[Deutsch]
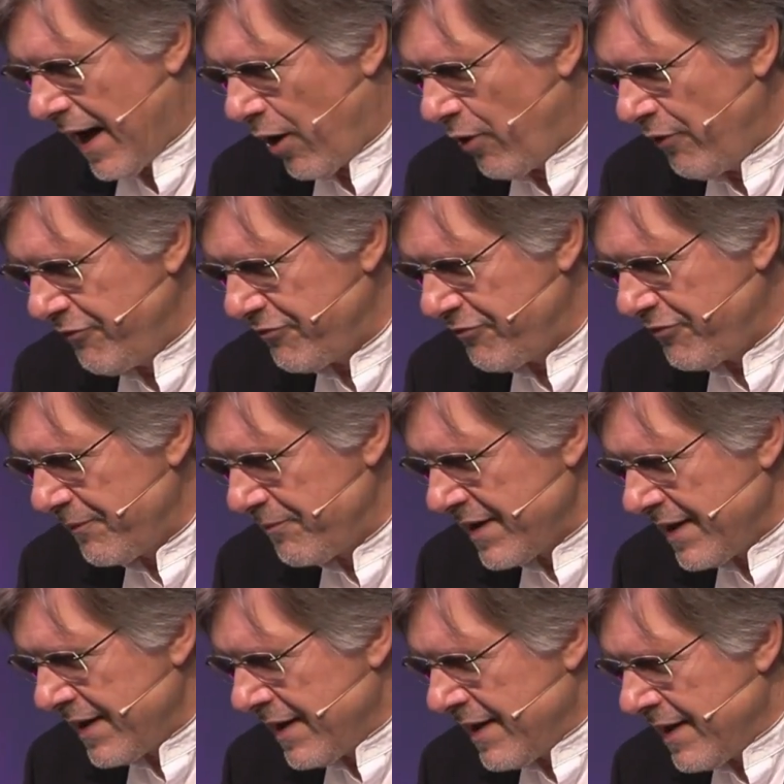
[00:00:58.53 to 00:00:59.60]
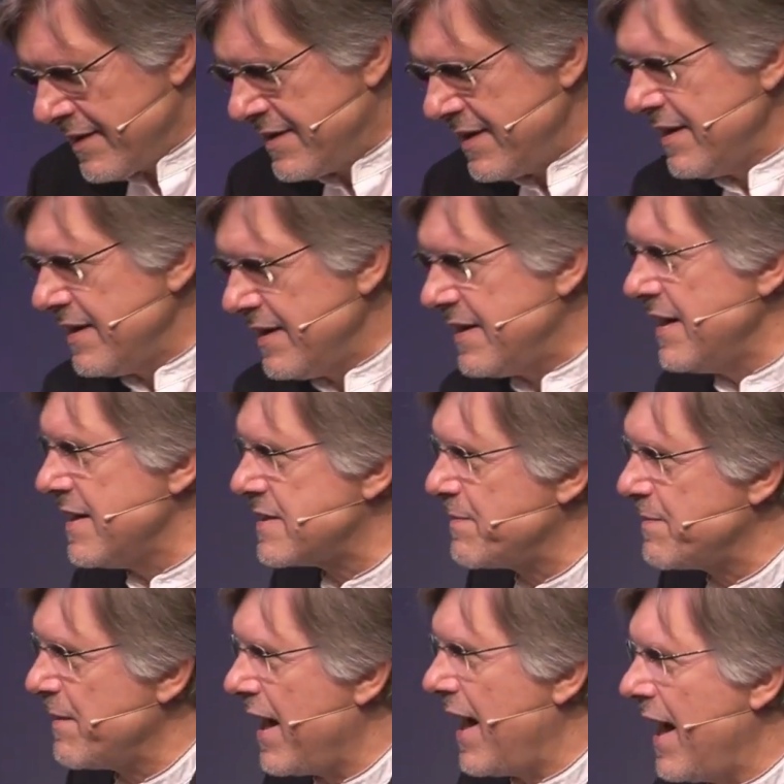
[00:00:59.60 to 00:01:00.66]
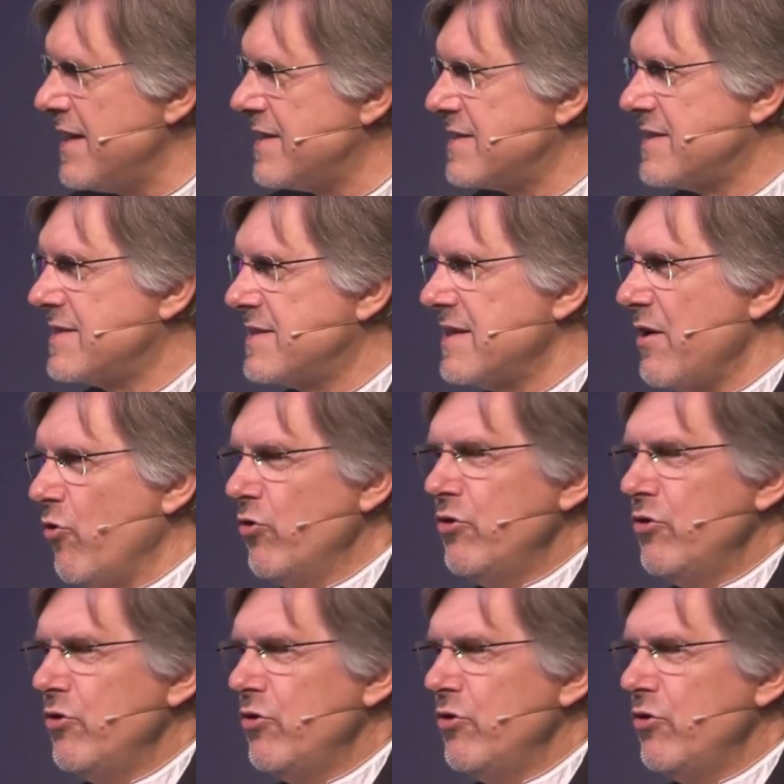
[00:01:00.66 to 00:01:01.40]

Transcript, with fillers: auf, die ich erstmal als